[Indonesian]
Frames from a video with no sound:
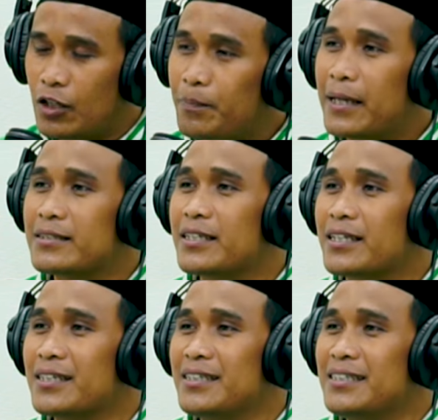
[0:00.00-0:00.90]
udah
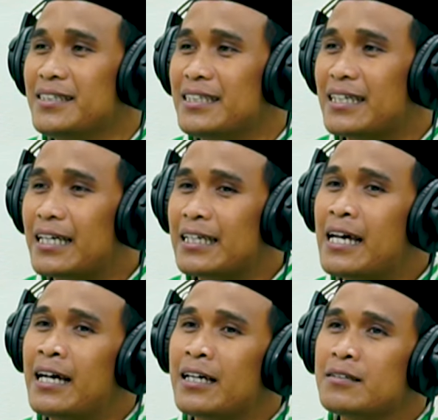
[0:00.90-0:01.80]
pasti.
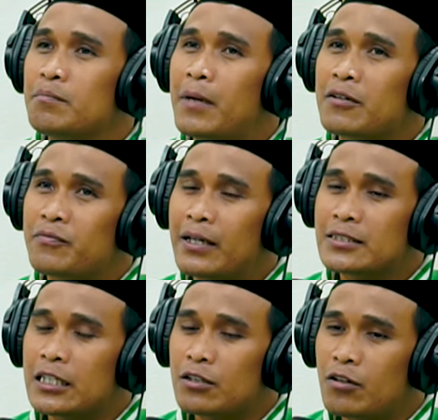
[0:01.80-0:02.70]
Karena manfaat
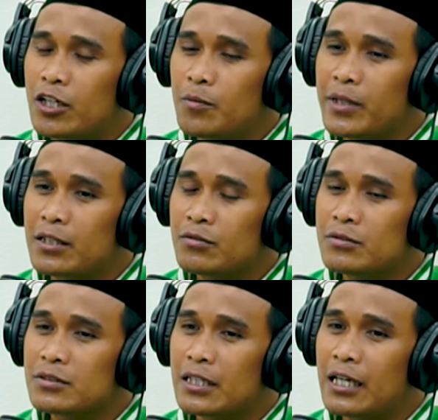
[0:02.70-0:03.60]
silaturahim
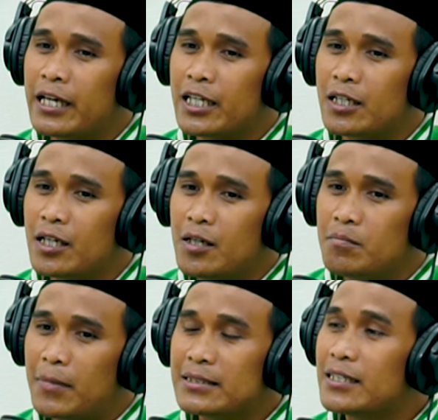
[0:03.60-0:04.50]
itu selain
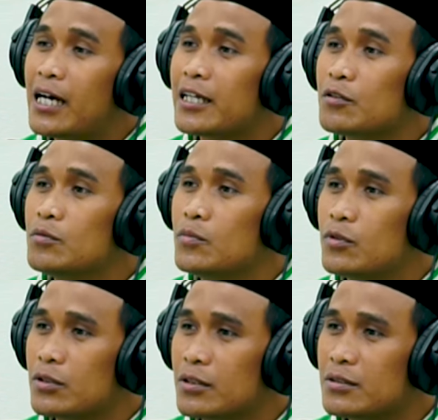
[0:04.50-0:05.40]
manjangin
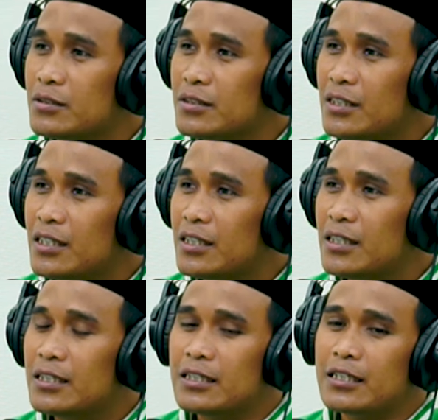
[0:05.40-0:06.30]
umur. Hmm.
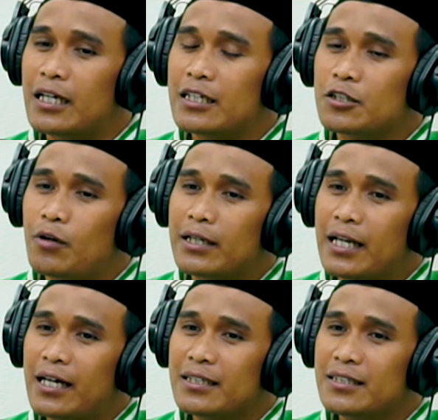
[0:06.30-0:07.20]
Yang kedua
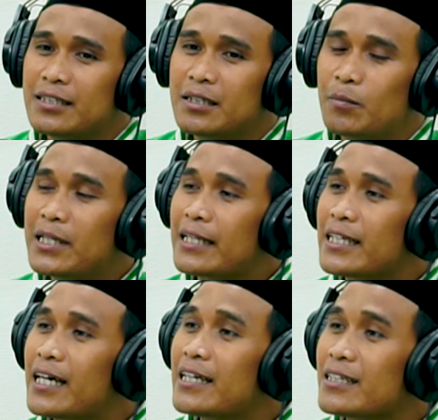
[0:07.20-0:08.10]
adalah
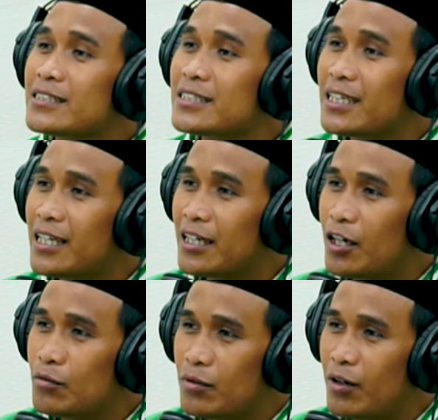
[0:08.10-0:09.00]
mendatangkan rezeki dari
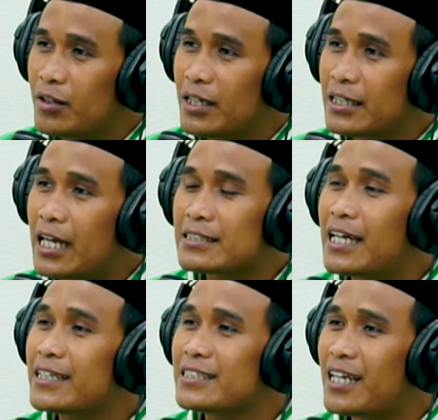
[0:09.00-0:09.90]
Allah yang
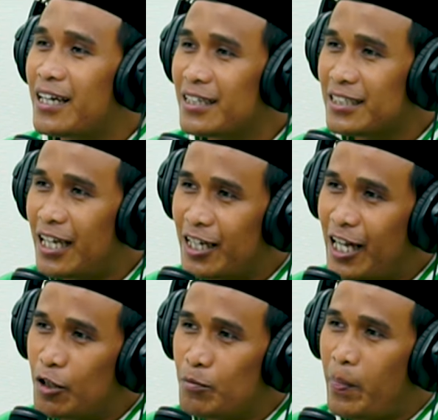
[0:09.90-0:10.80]
tak
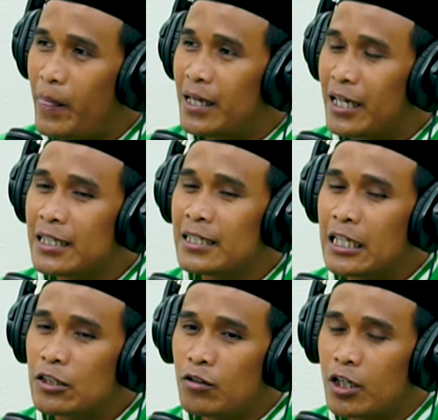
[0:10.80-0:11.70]
disangka-sangka. Hmm. Karena
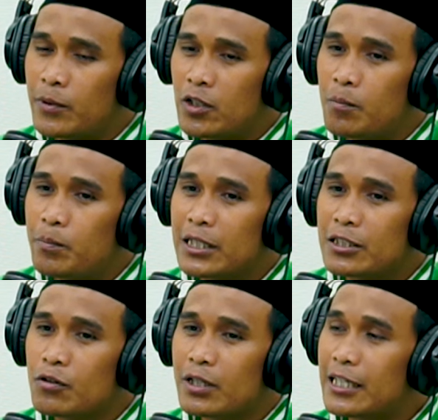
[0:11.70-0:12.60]
silaturahim adalah
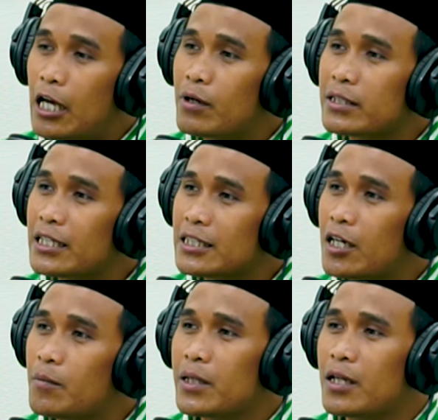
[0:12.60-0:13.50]
bentuk ketakwaan kita
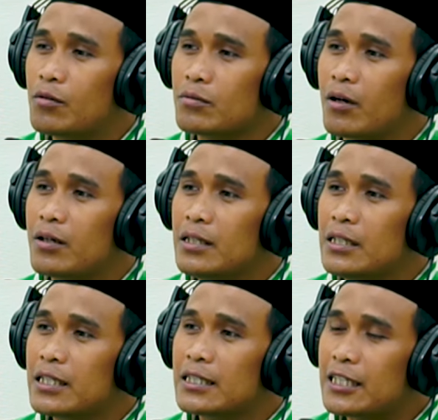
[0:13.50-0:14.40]
kepada Allah.
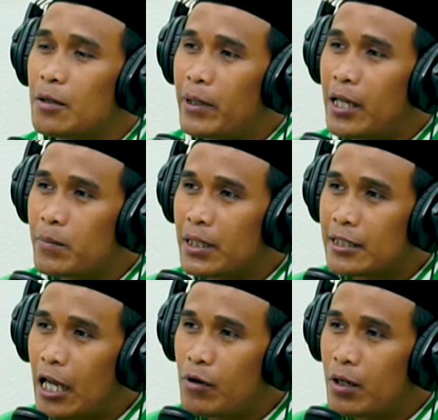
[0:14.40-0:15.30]
Dan siapa yang
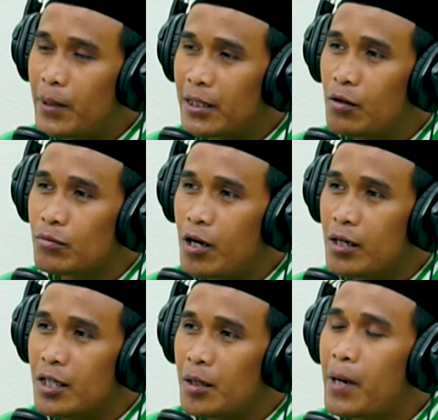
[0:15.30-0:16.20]
bertakwa kepada
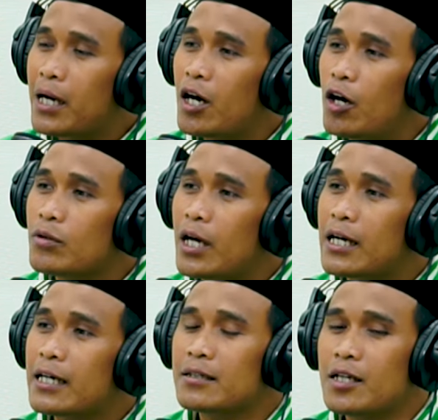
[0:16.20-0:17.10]
Allah, maka Allah
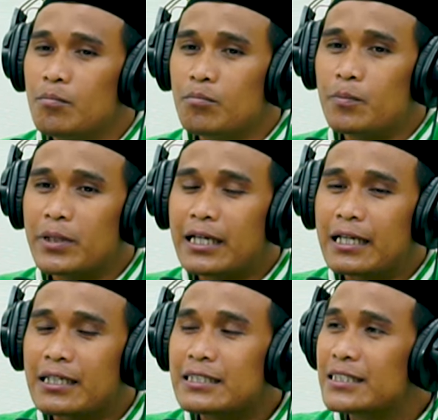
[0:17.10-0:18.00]
akan
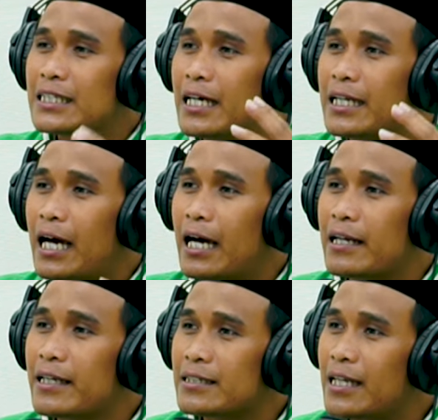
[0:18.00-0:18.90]
memberikan rezeki dari
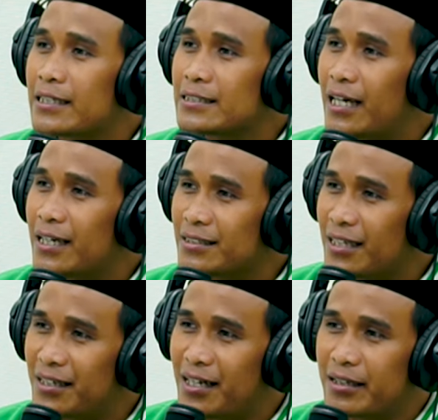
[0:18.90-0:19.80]
arah yang tak
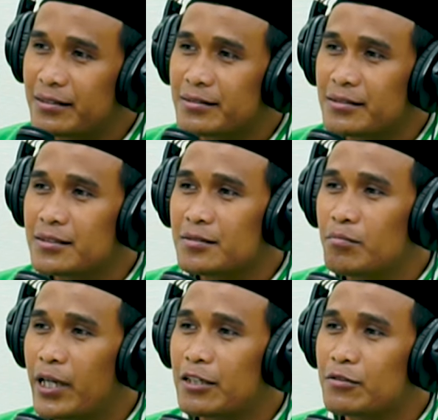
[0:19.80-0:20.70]
disangka-sangka.
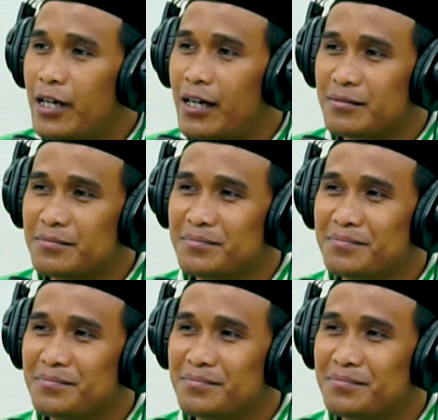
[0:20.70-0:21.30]
Begitu Kang.